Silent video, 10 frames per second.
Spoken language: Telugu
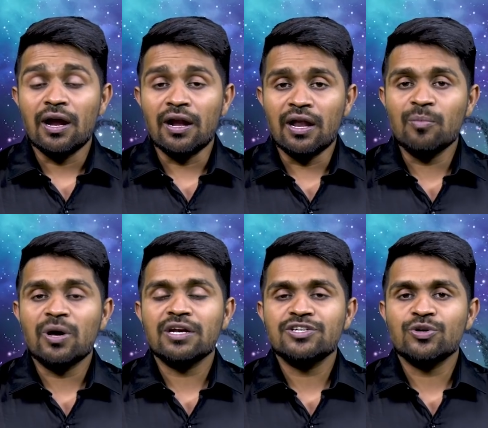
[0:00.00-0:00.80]
అండ్ నేమ్
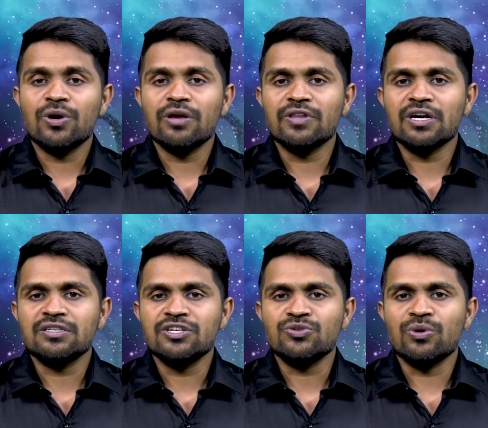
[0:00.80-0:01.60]
కరెక్షన్ కూడా ఏ విధంగా
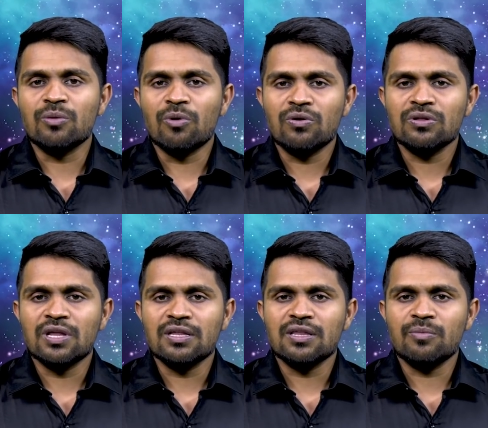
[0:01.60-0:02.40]
చేయించుకుంటే
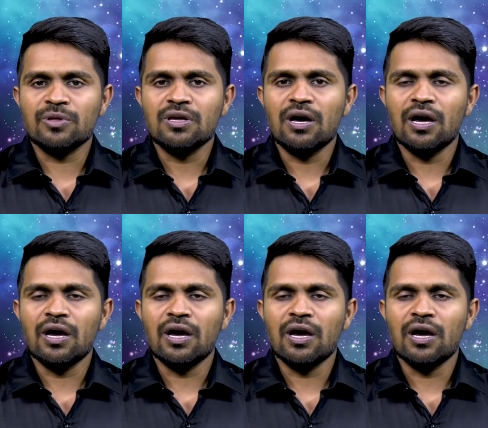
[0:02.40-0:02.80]
బాగుంటుంది అనే దాని మీద